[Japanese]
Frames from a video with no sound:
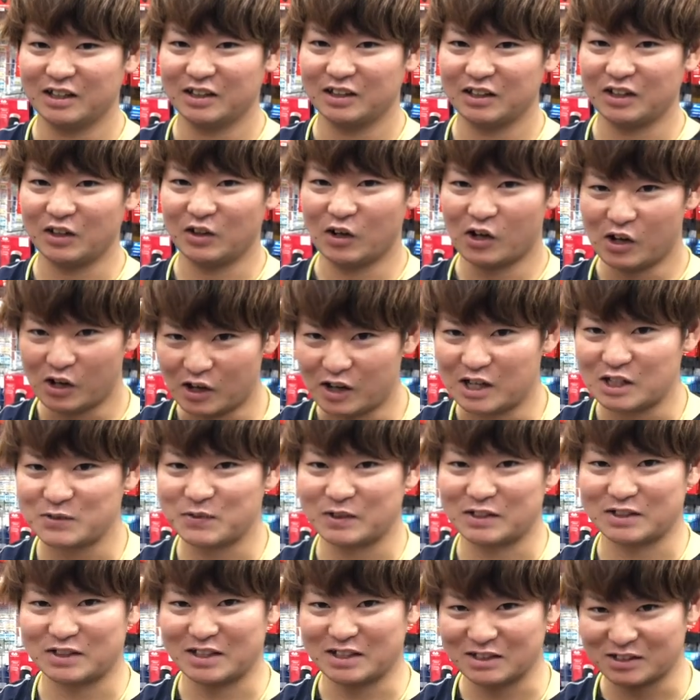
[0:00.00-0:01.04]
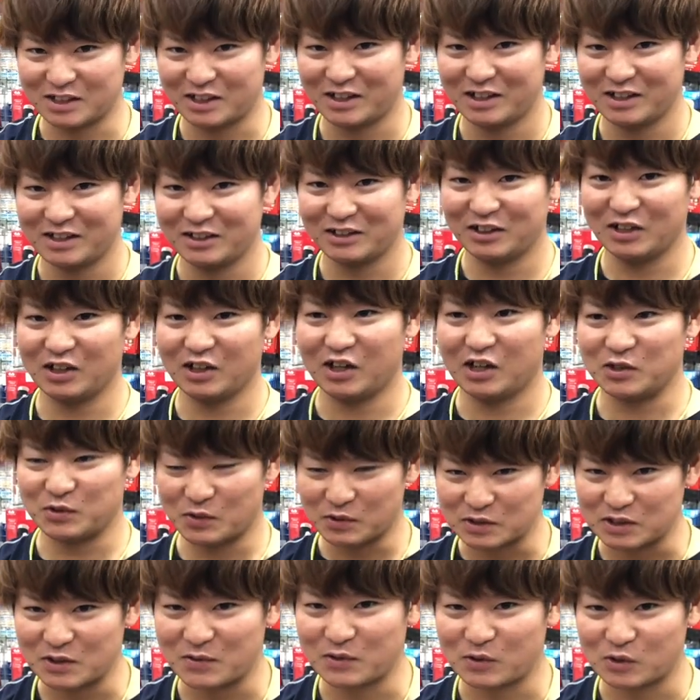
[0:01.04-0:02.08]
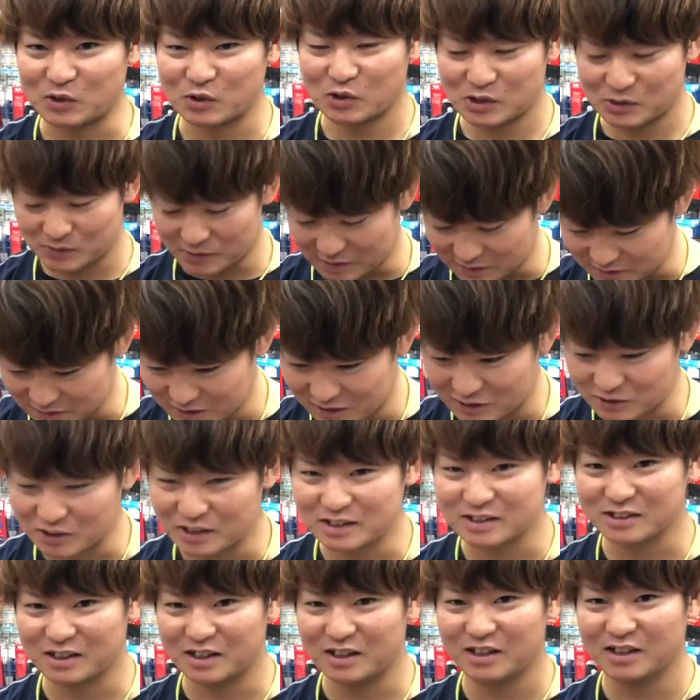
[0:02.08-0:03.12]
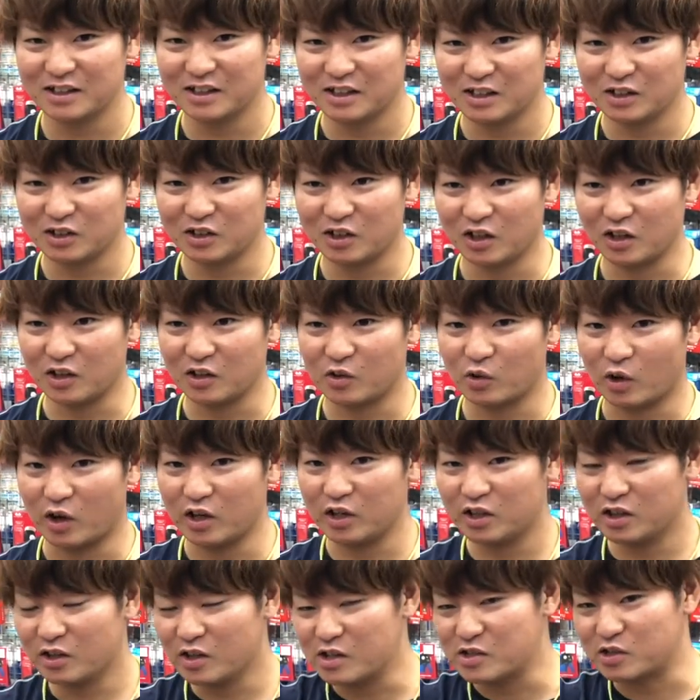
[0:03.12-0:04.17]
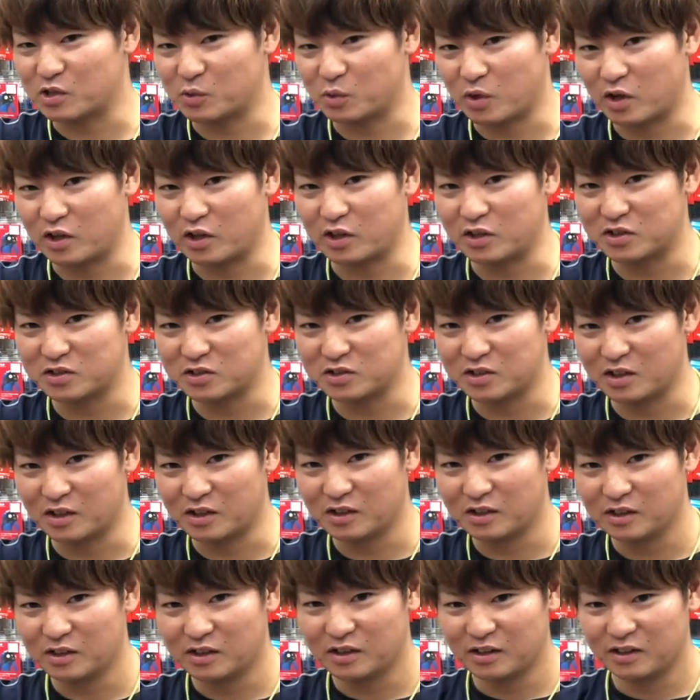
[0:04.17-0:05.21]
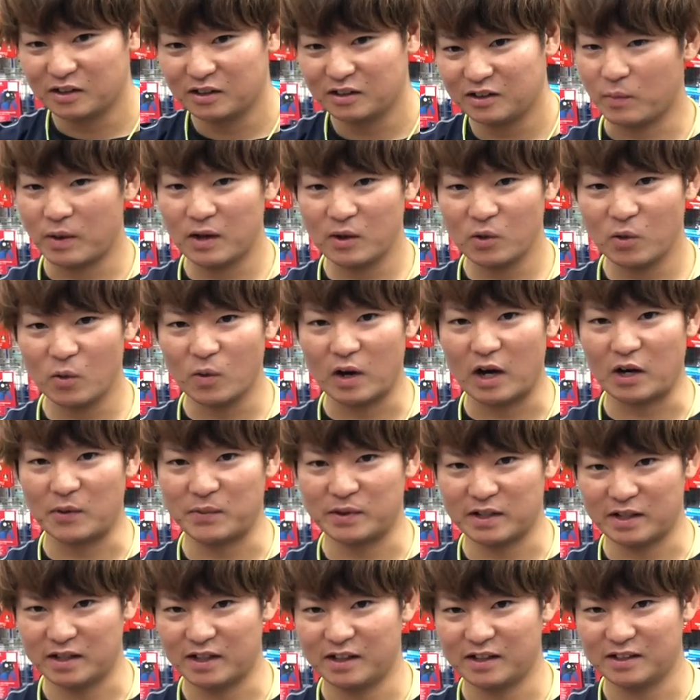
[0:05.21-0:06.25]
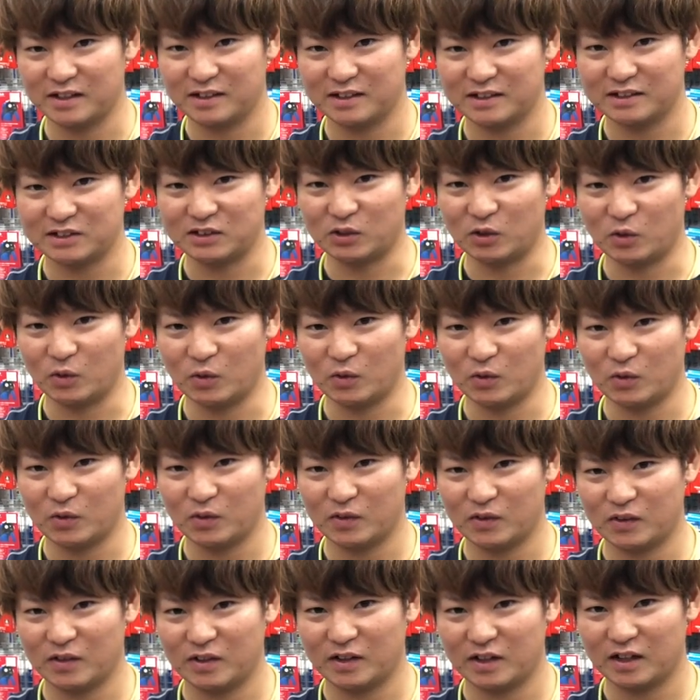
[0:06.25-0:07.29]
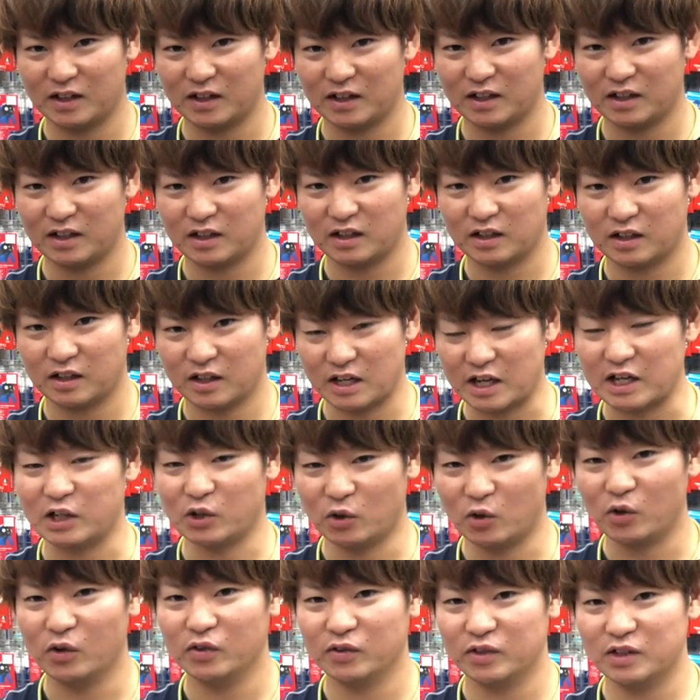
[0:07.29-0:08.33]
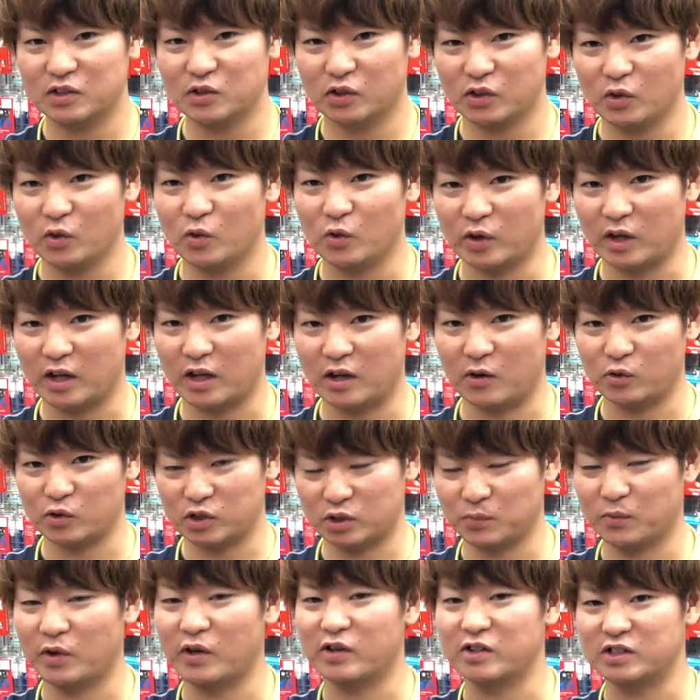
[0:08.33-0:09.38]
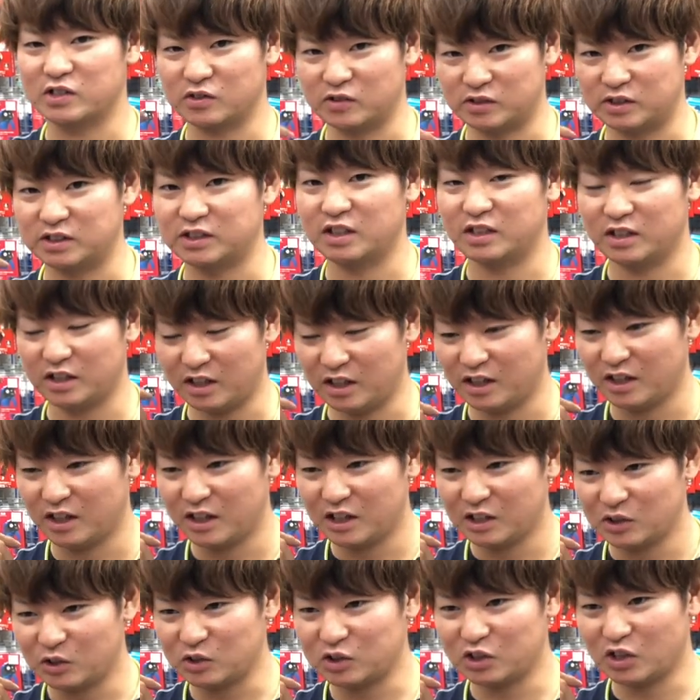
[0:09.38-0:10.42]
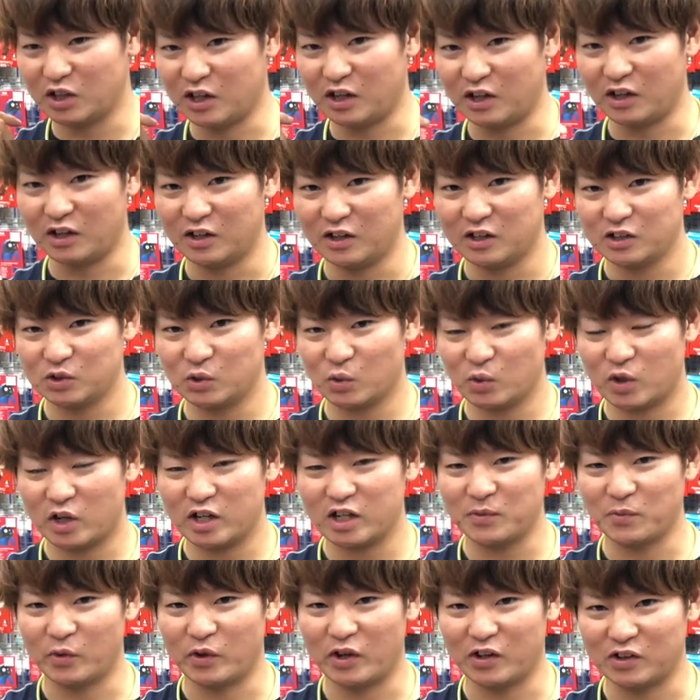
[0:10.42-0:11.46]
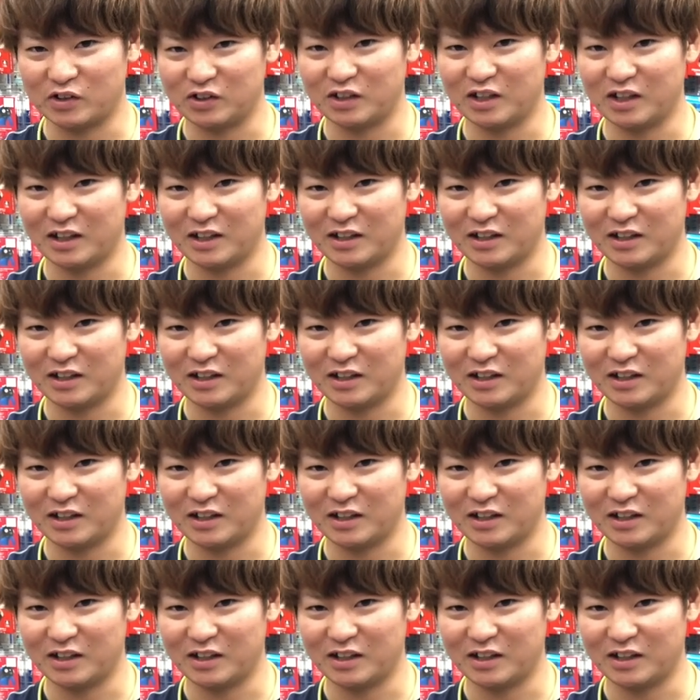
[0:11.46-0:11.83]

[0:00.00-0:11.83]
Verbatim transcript: で初めてじゃないですかで初めましてよろしくお願いしますってなるじゃないですかでこう開いてないんですけど鍵っつって番号があるみたいなその鍵の鍵のでそれをなんか教えてもらうらしいよ事前にそしたらその鍵もなくて